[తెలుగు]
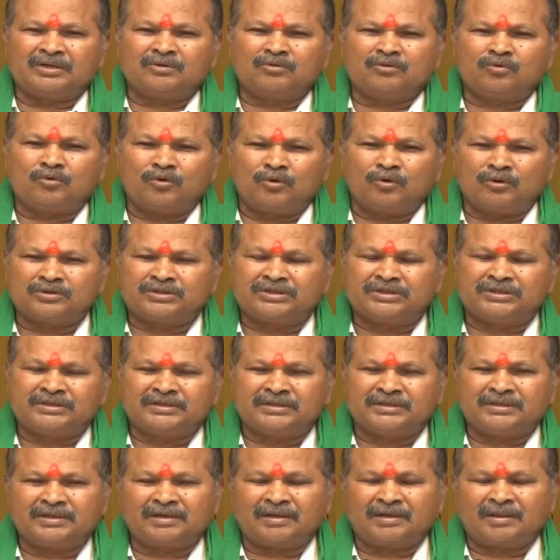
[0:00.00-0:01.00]
మరి
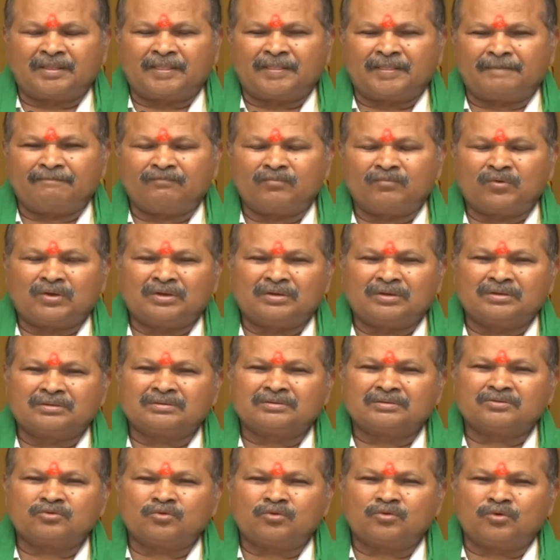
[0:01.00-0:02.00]
కోసి
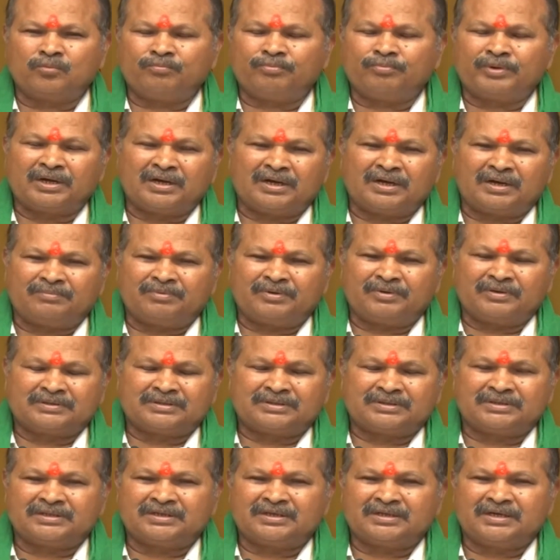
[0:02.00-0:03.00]
కుప్పలుగా
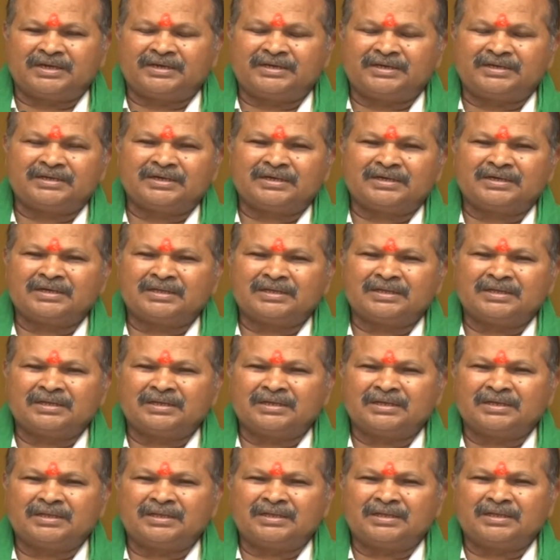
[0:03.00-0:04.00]
పోసినవి కానీ
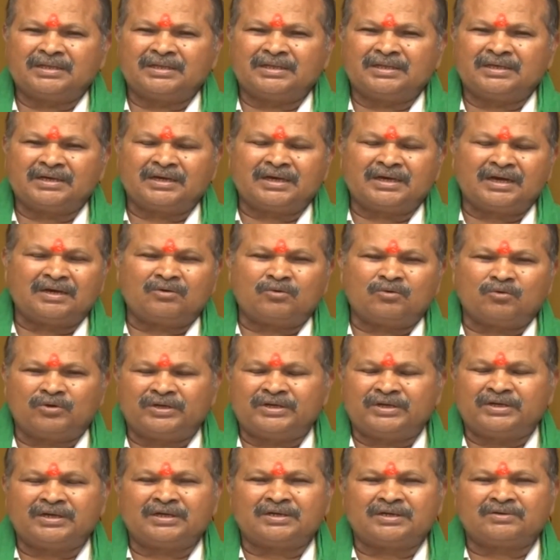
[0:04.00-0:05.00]
ఇంకా
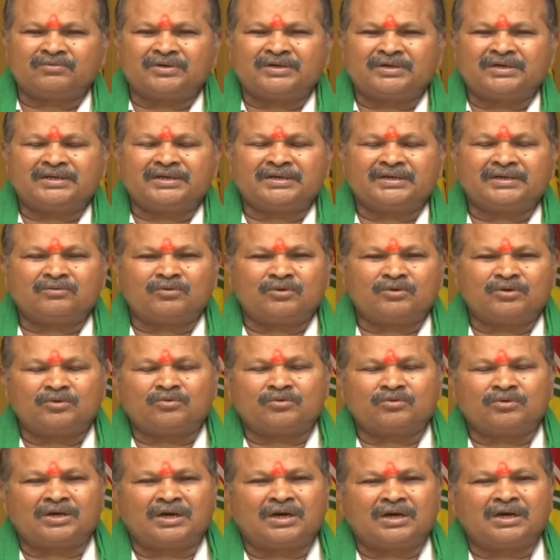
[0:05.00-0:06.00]
కొయ్యినటువంటి
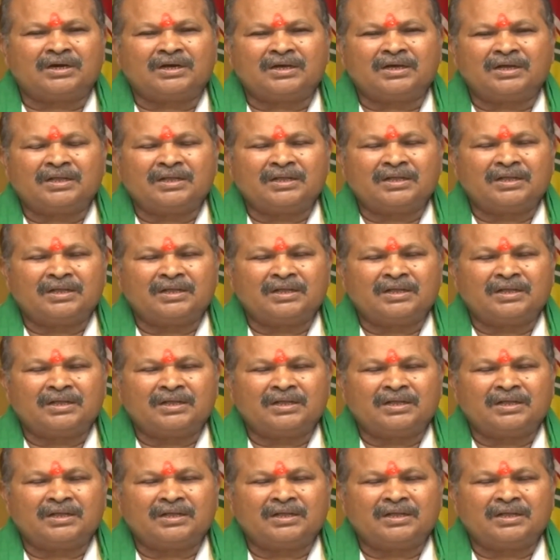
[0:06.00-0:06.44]
కొయ్యకుండా